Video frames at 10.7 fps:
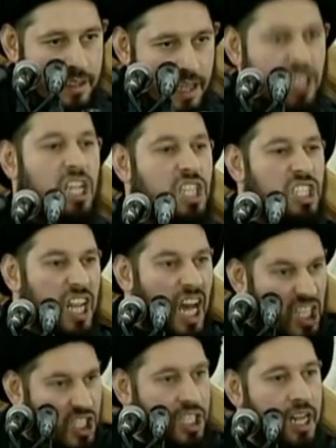لا تحتاج إلى
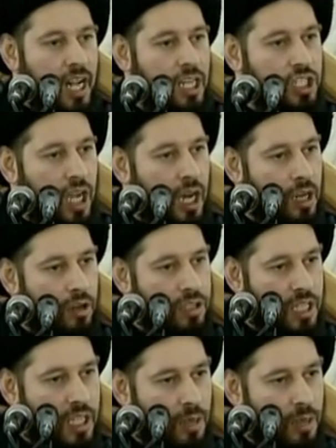إصرار على الشعائر الحسينية